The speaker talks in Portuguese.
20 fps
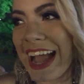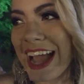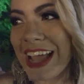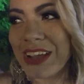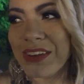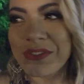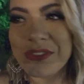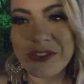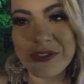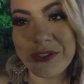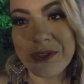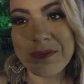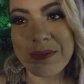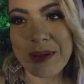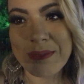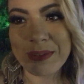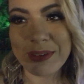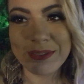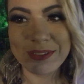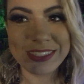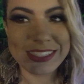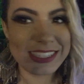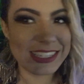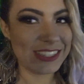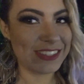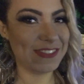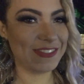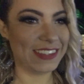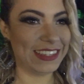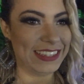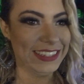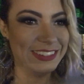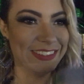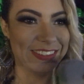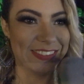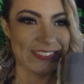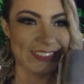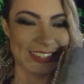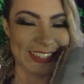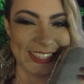Aí eu vou filmar para vocês verem
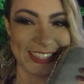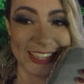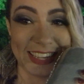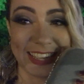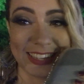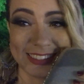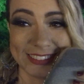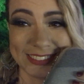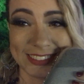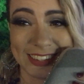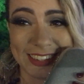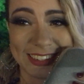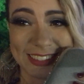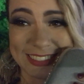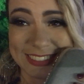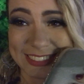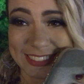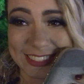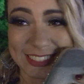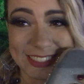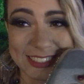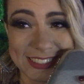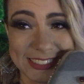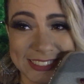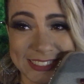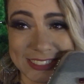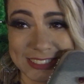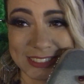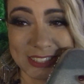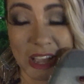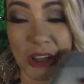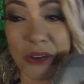como é que é. Ai, gente,